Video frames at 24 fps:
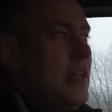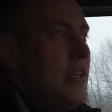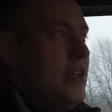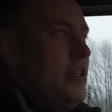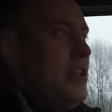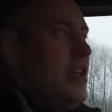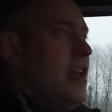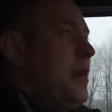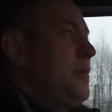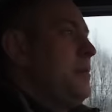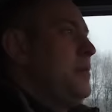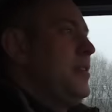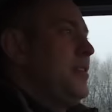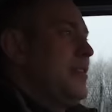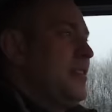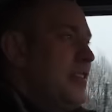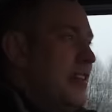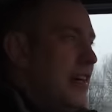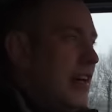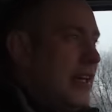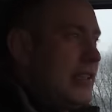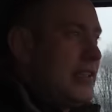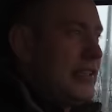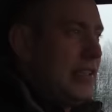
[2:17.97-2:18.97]
и
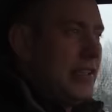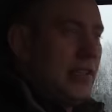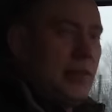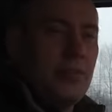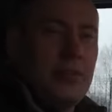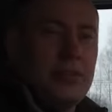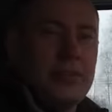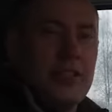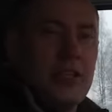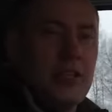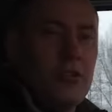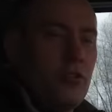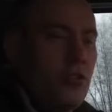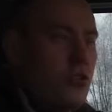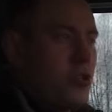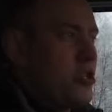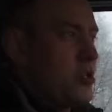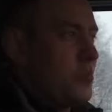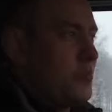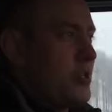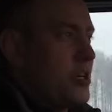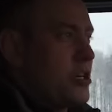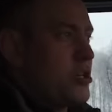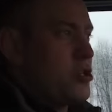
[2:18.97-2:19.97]
обязательно мы
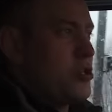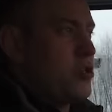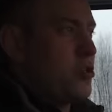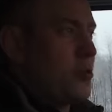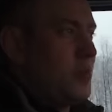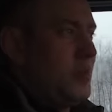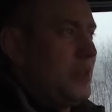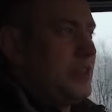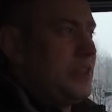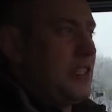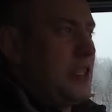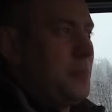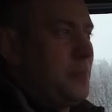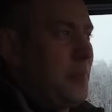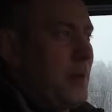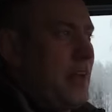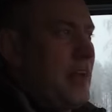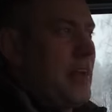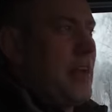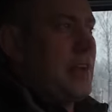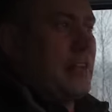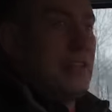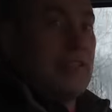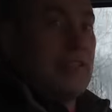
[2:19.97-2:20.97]
закончим наш юрмальский проект.